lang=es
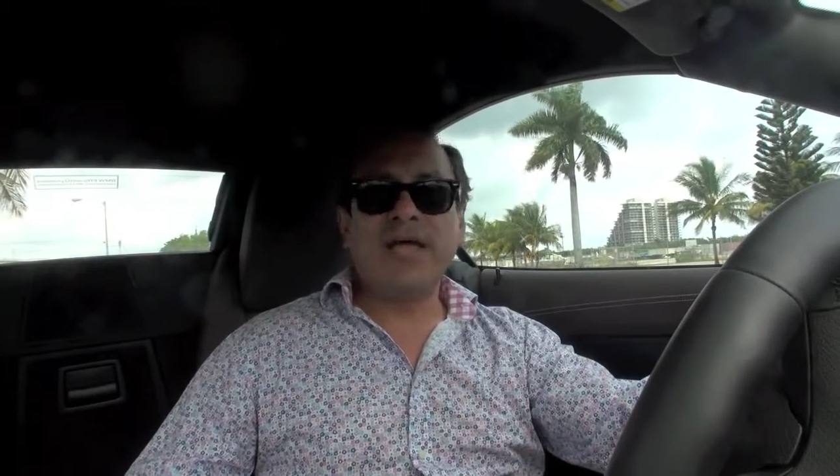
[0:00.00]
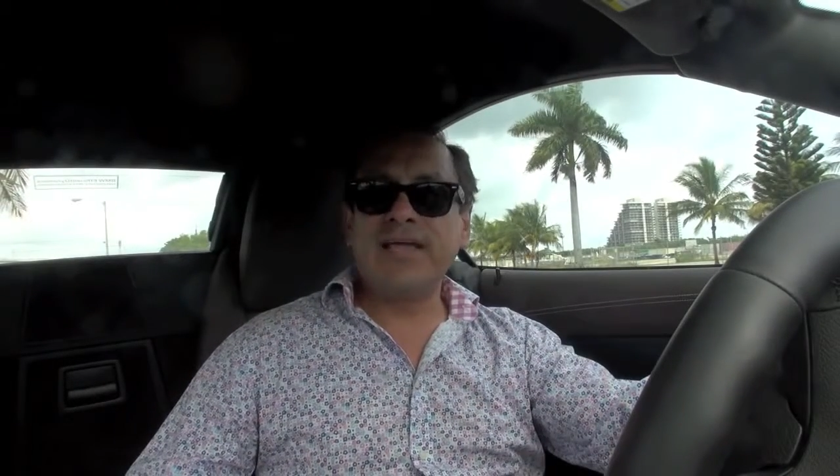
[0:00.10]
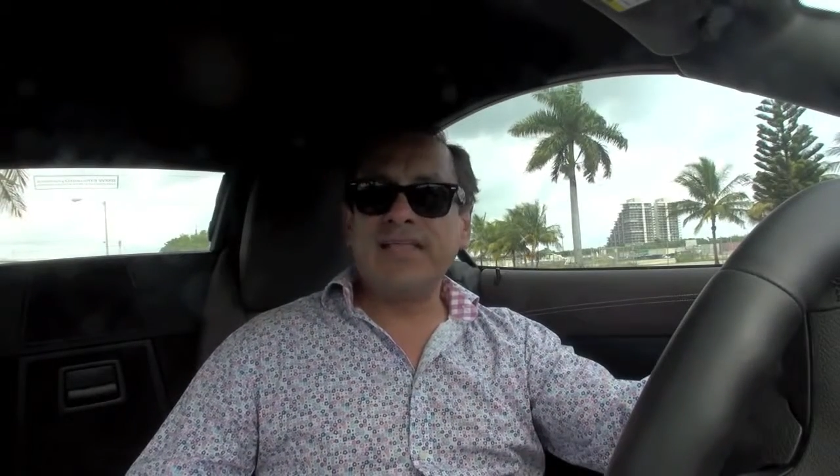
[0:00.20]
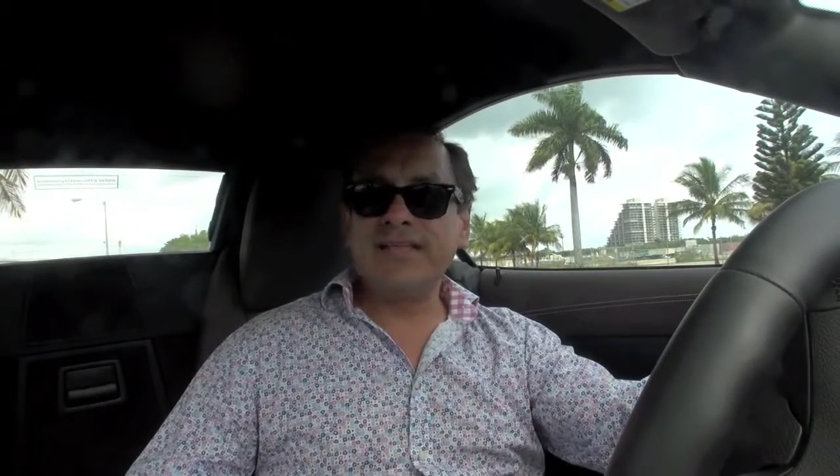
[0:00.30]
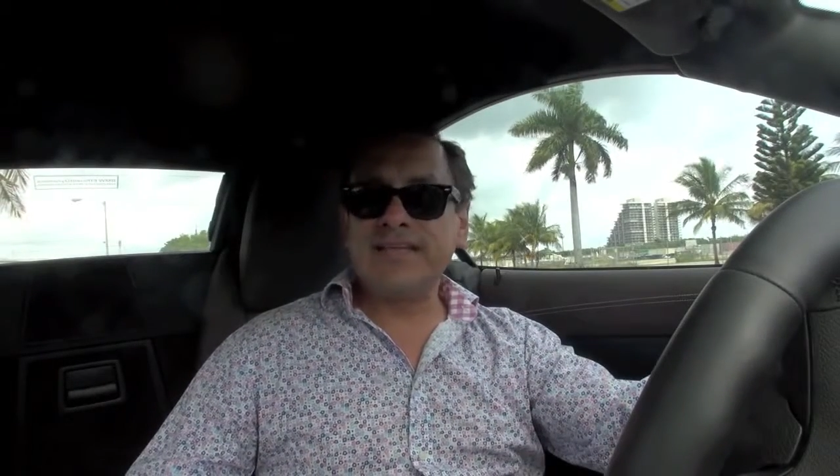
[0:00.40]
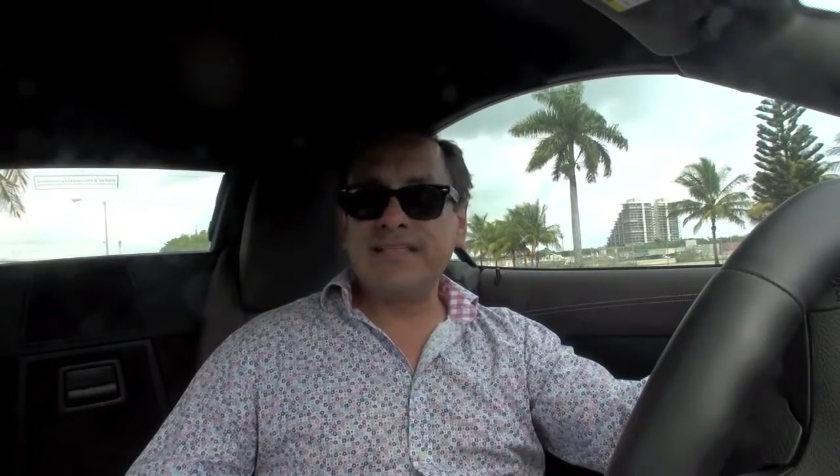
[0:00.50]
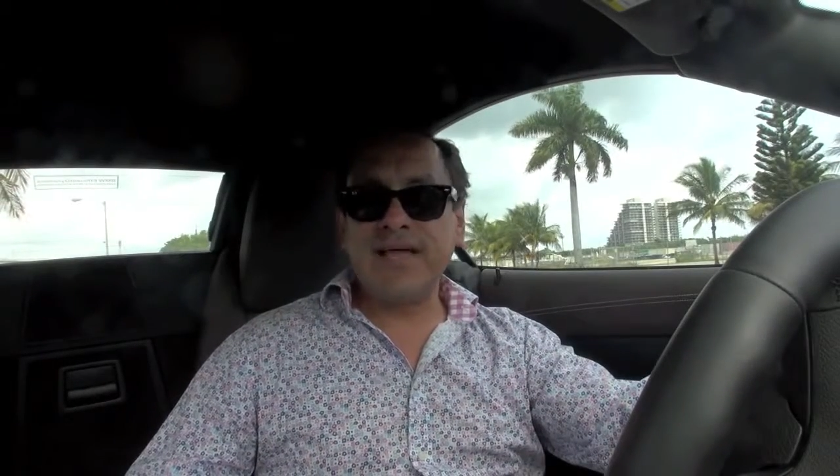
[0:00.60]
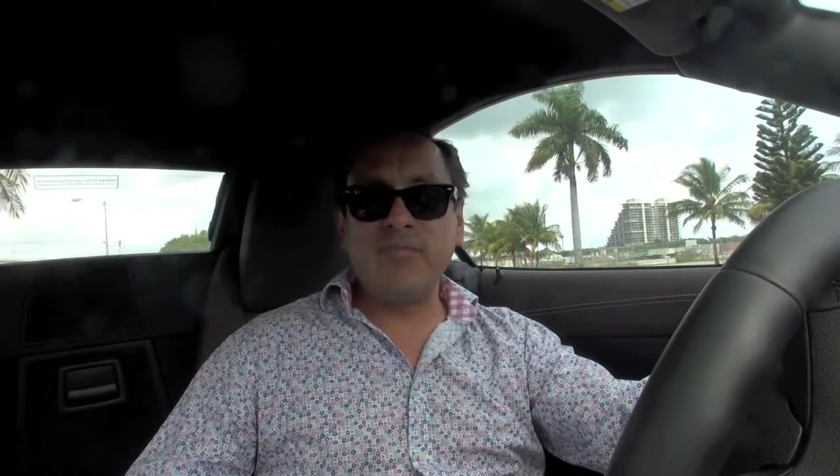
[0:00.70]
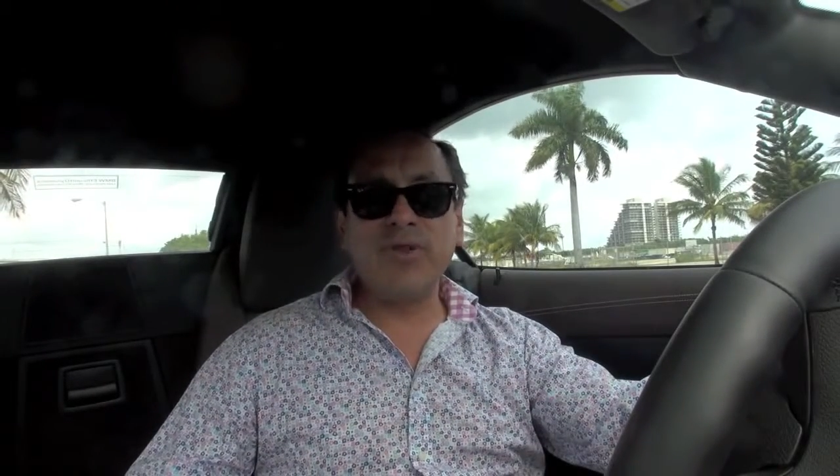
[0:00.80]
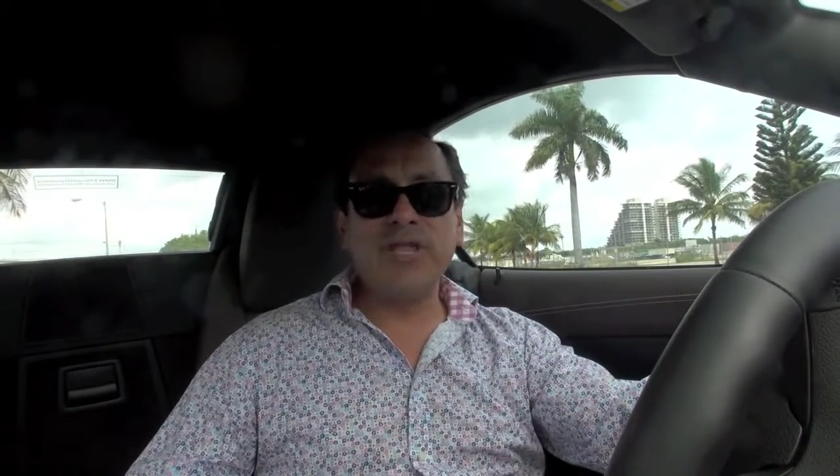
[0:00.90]
la gente se
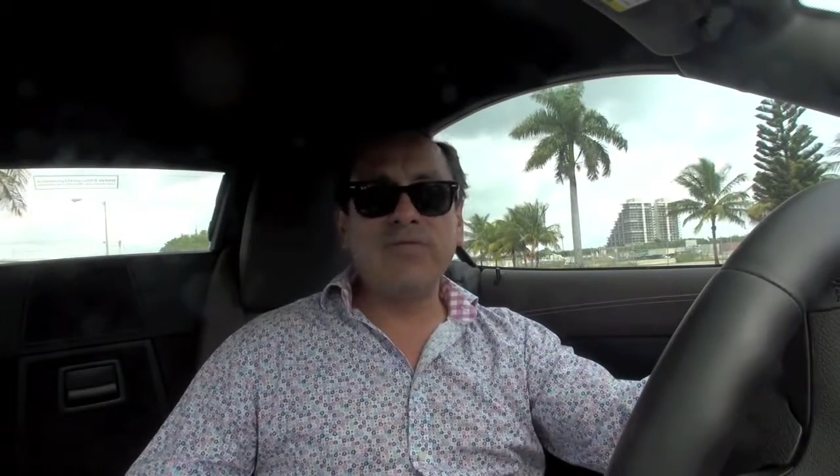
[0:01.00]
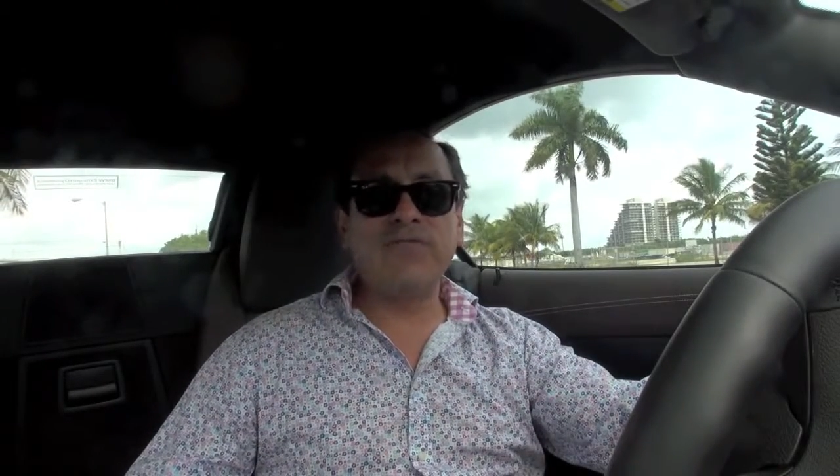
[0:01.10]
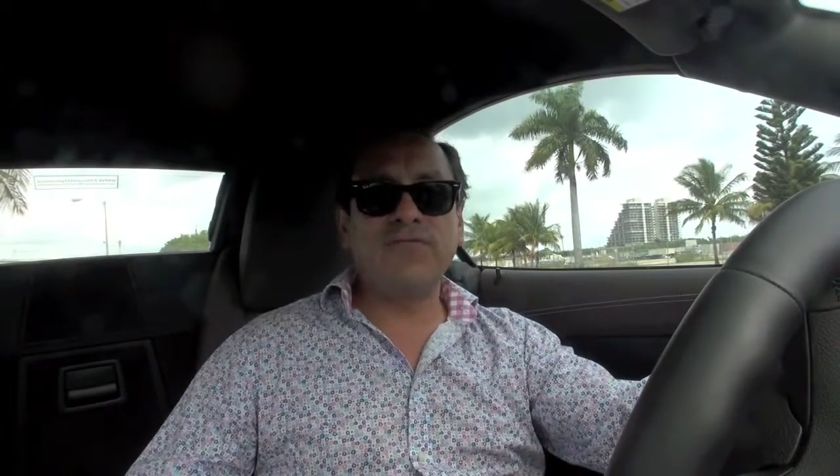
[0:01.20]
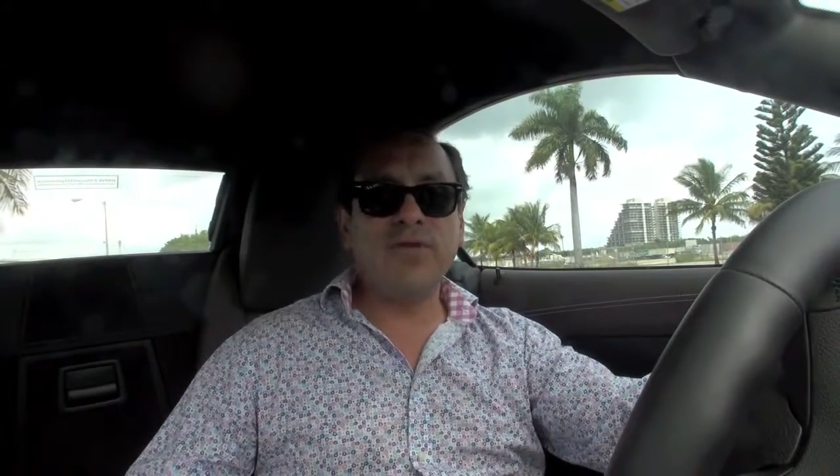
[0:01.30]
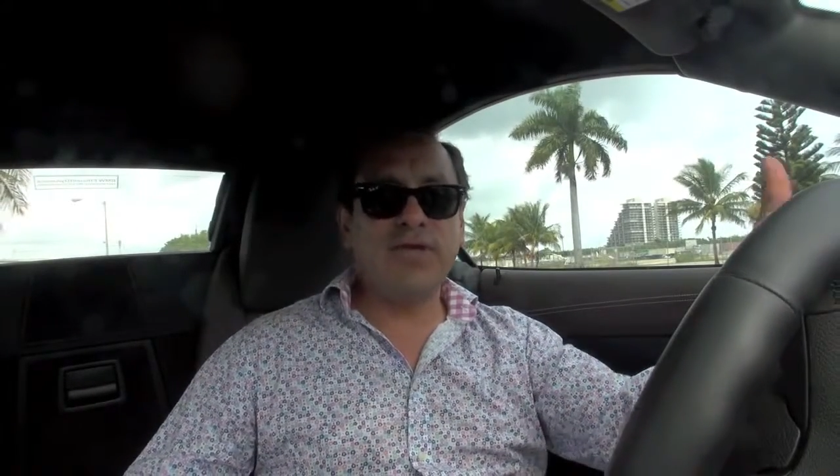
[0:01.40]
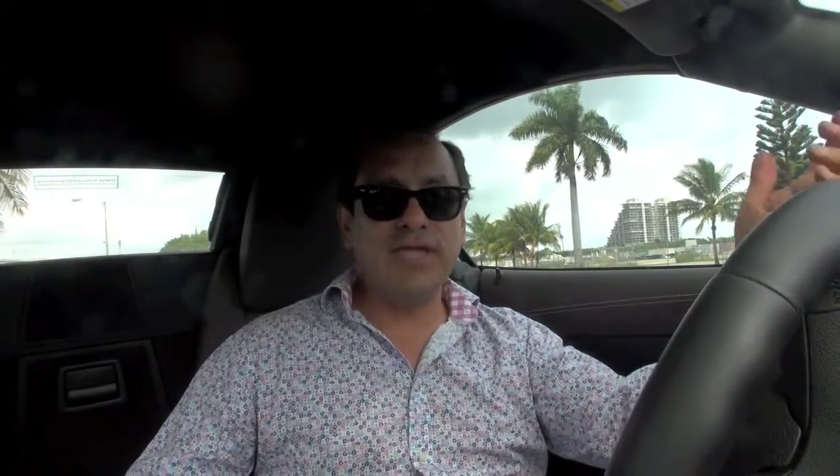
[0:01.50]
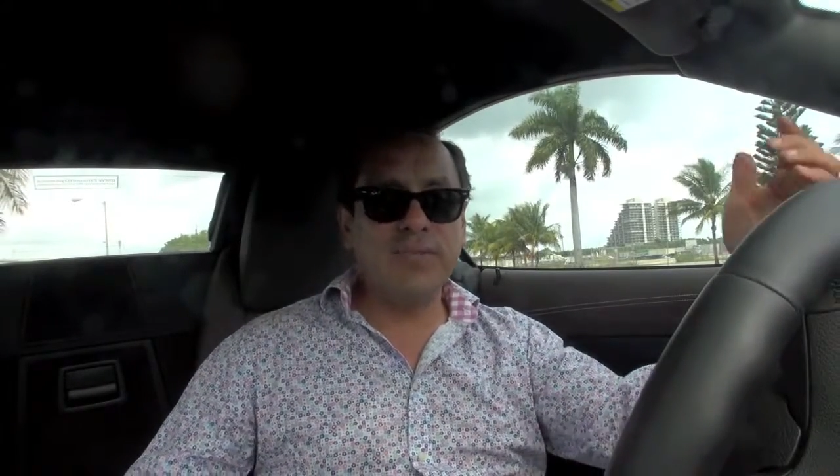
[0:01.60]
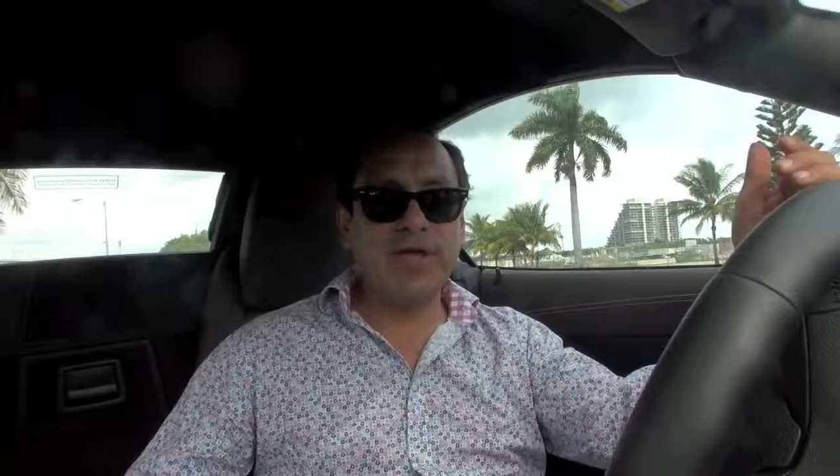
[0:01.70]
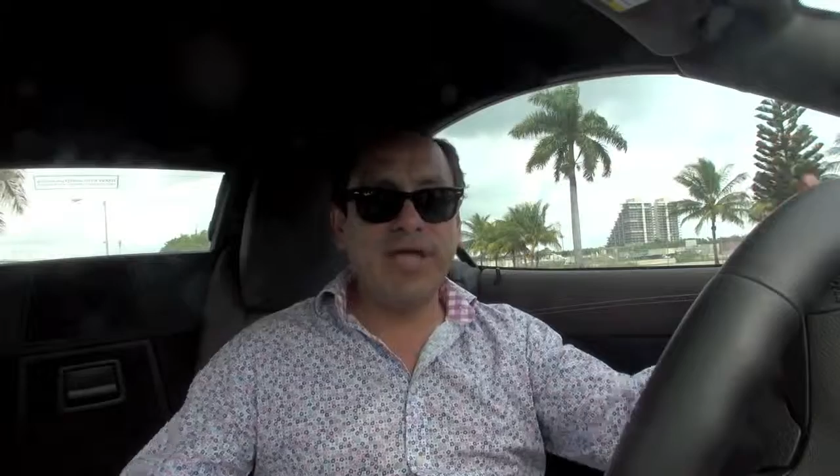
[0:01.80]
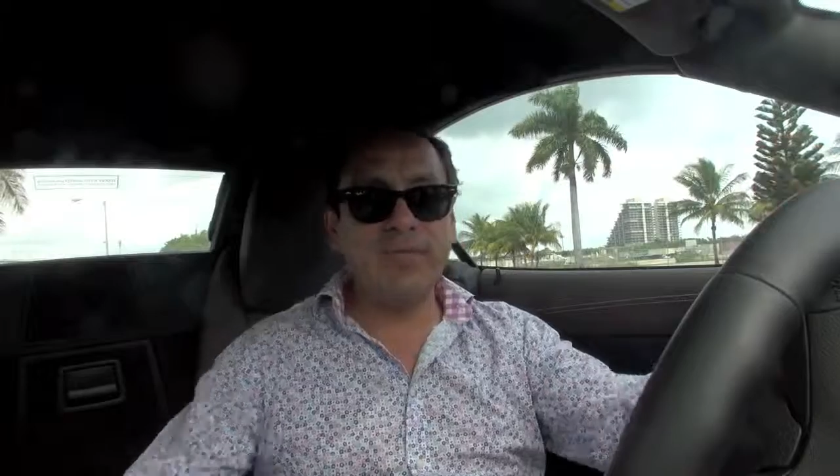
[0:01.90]
está muriendo de frío, aquí
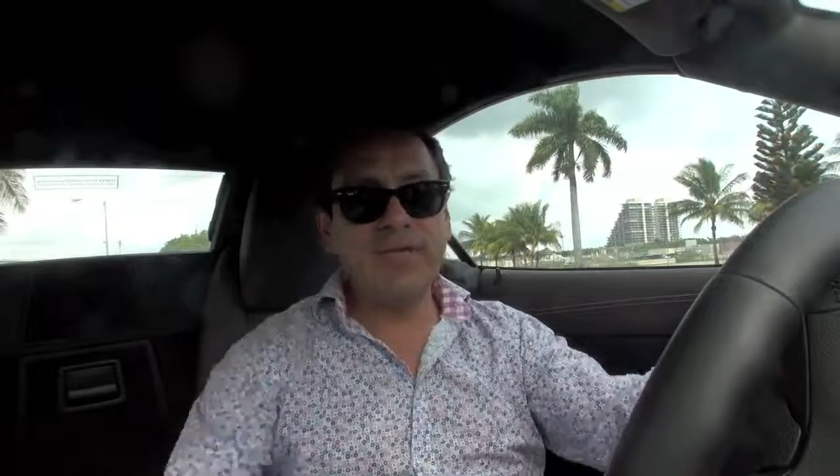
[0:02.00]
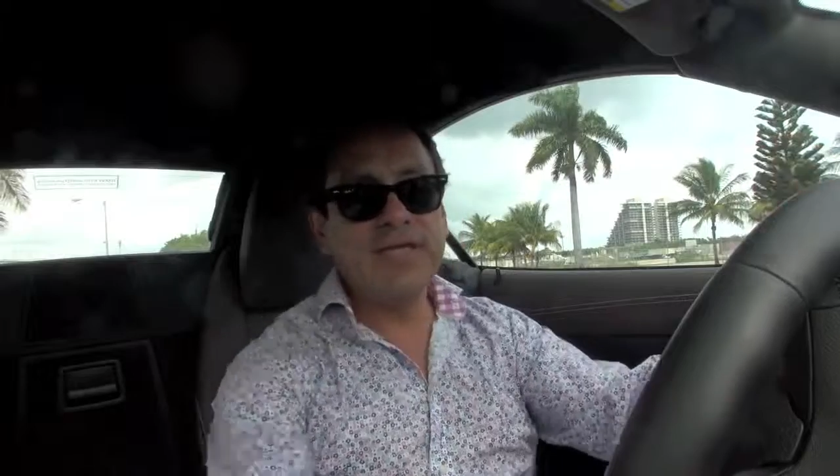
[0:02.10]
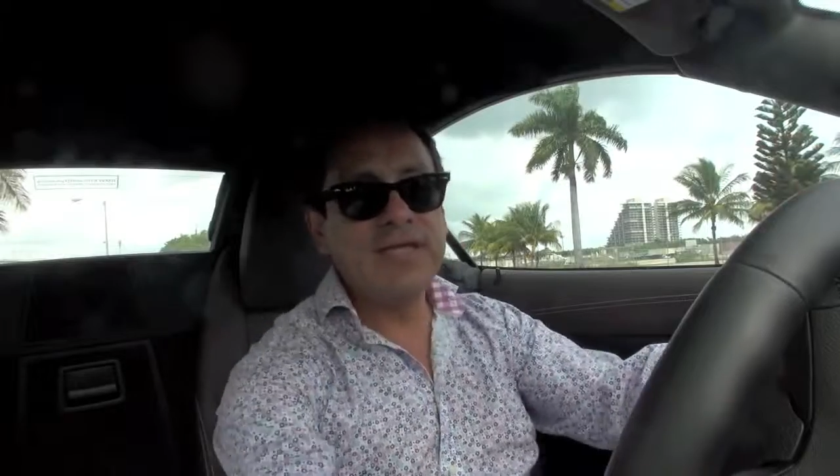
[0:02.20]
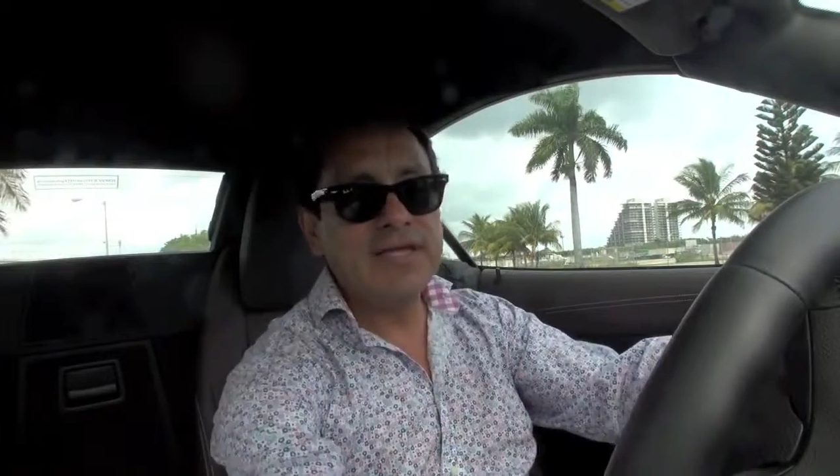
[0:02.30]
en Miami